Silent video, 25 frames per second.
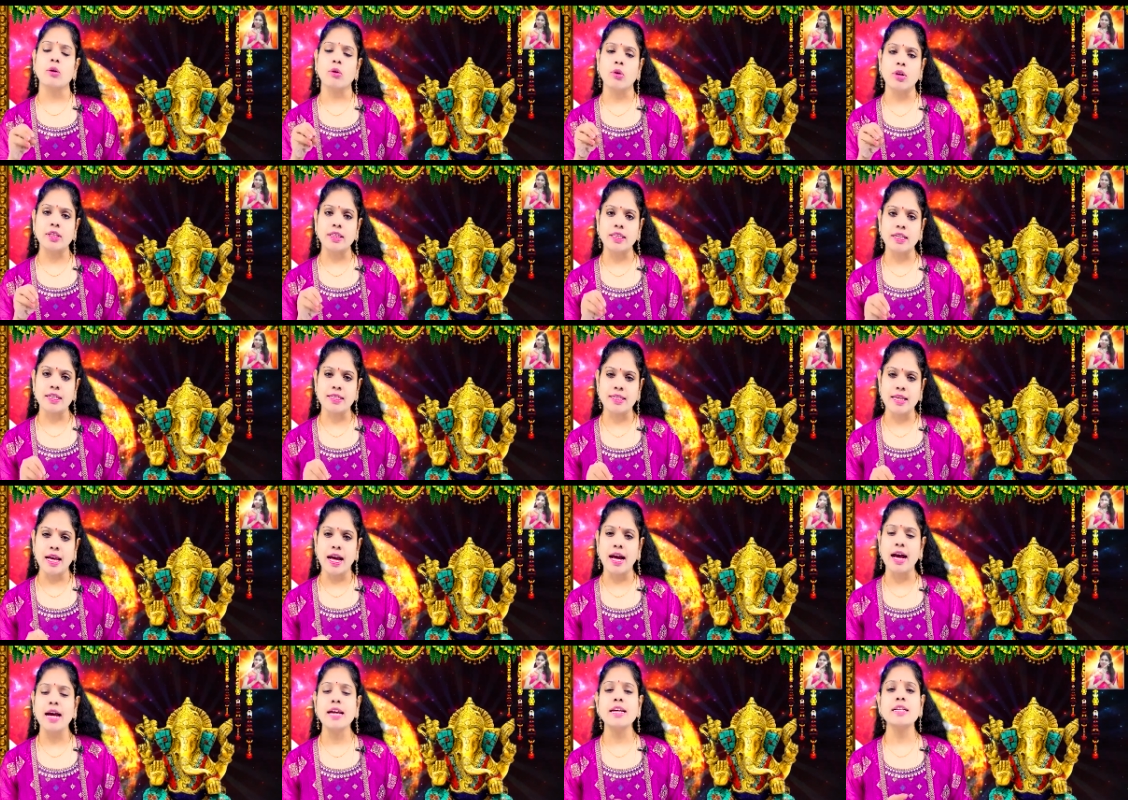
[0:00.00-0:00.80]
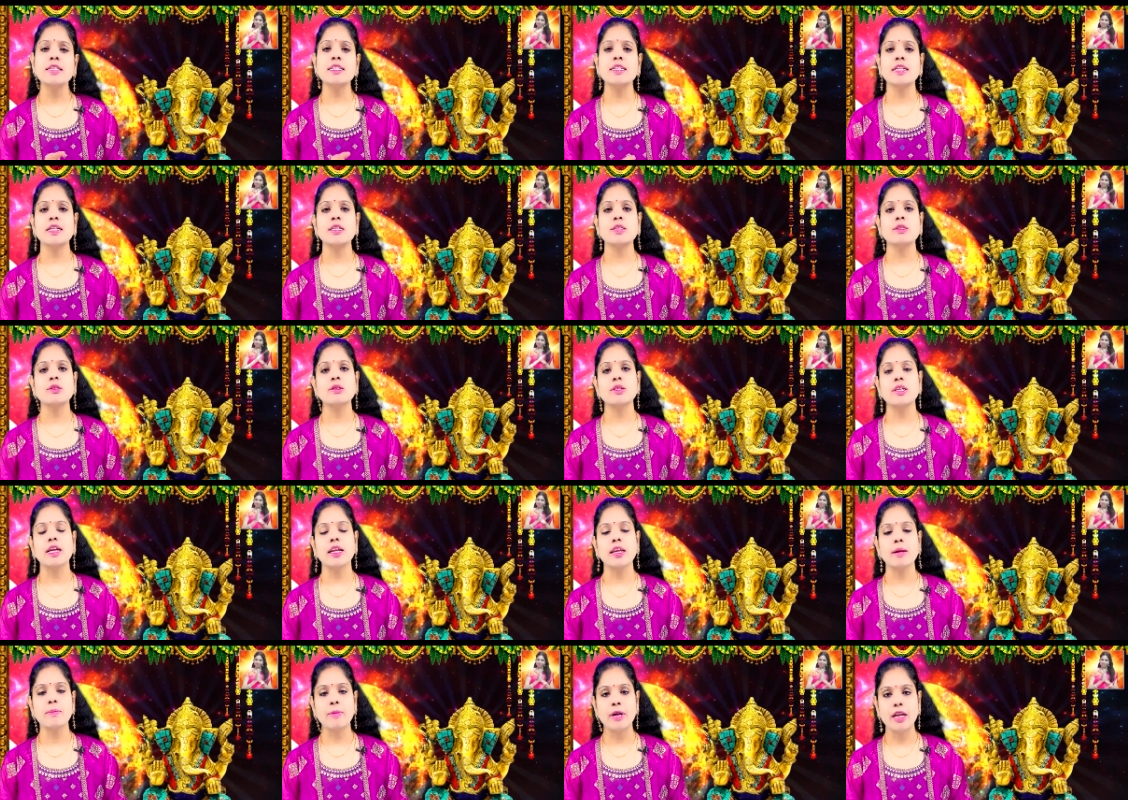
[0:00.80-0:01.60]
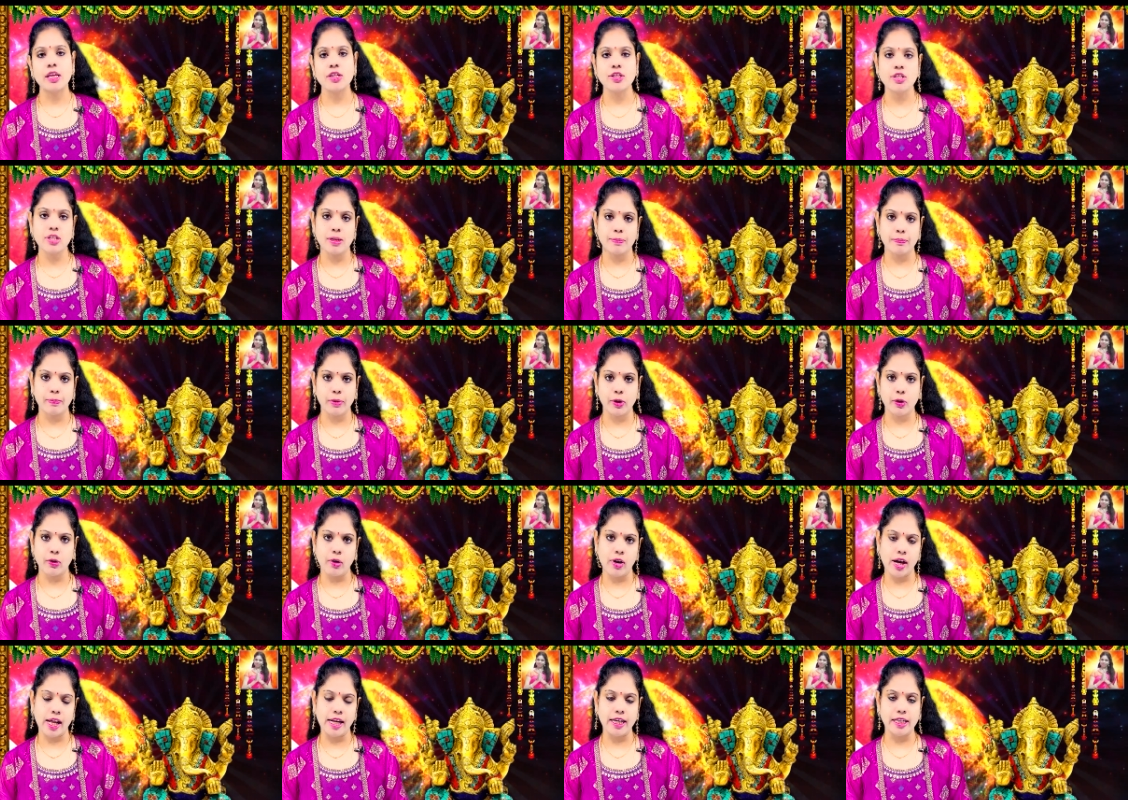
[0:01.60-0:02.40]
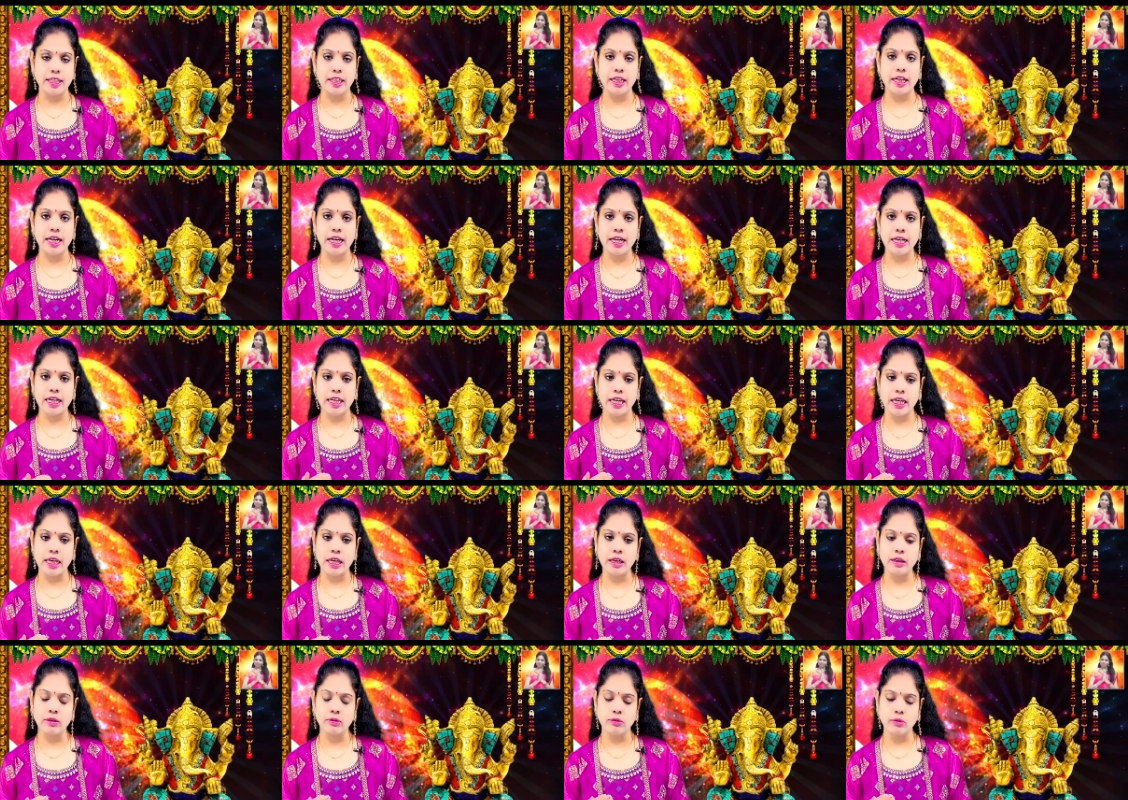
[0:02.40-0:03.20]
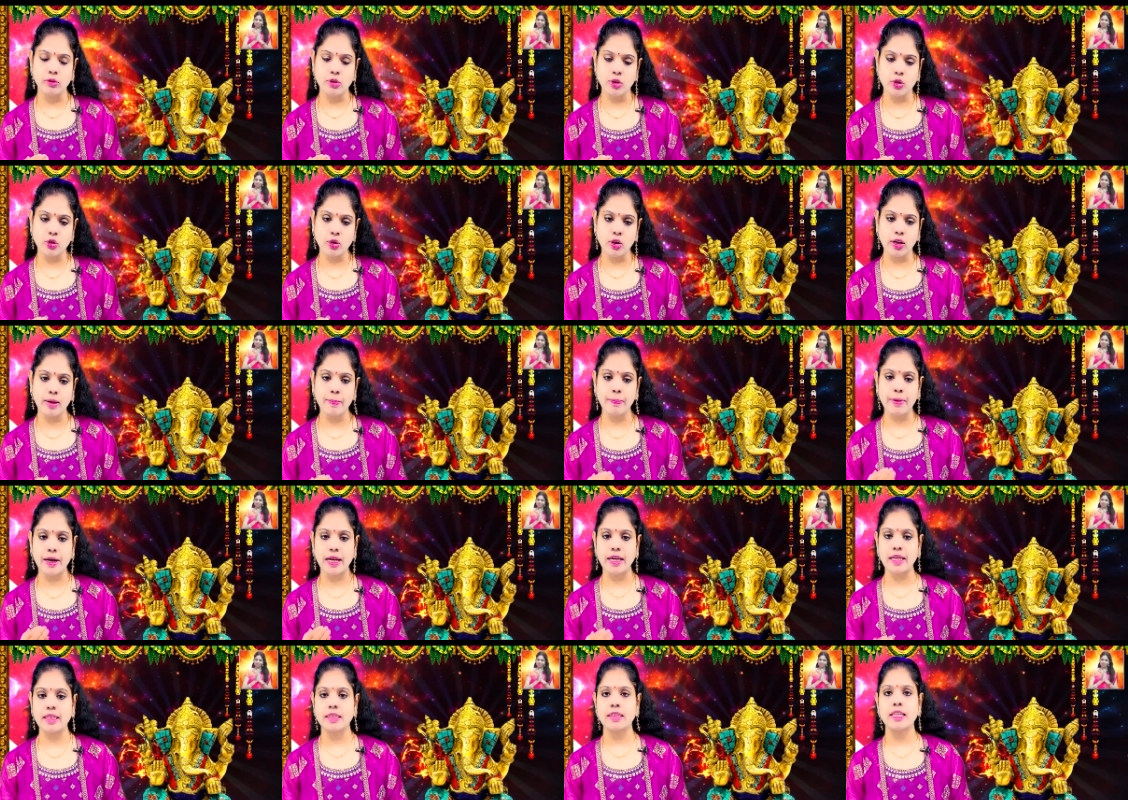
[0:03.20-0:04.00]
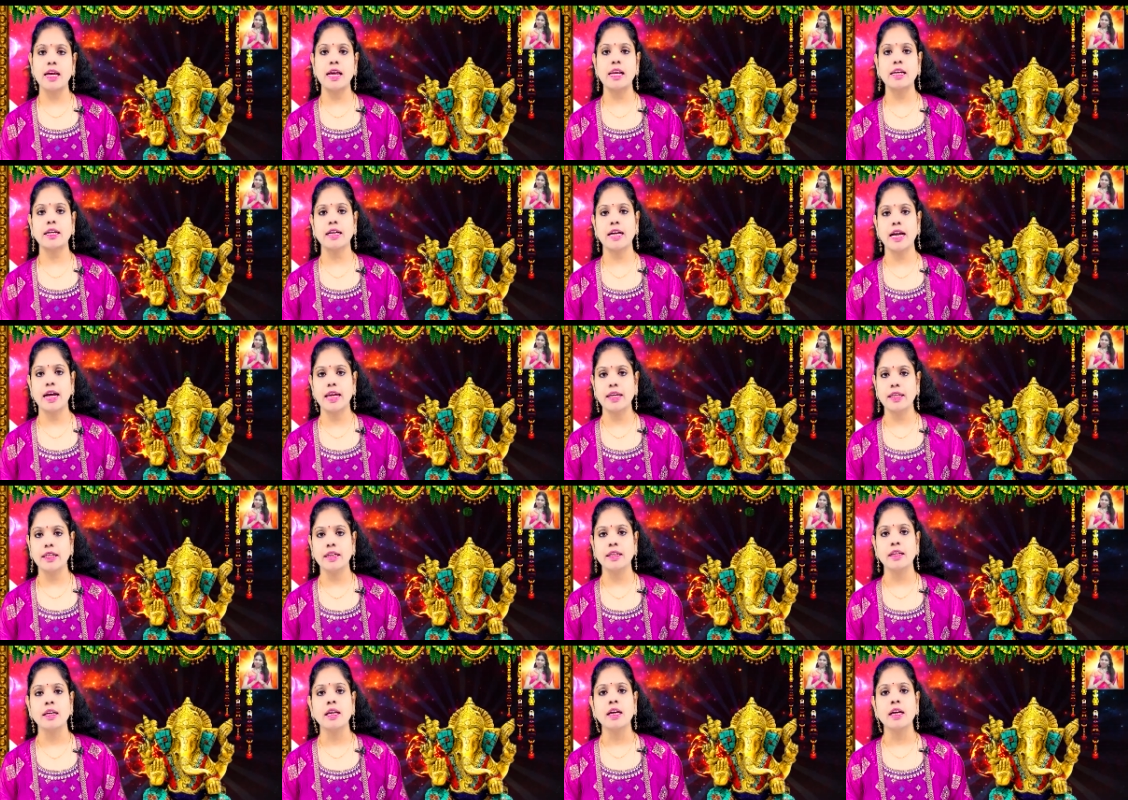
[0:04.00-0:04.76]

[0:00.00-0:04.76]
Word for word: కొంత సహాయం చేస్తుందని మనం చెప్పుకోవాలి ఎందుకంటే ఉద్యోగ ప్రయత్నాలు కానీ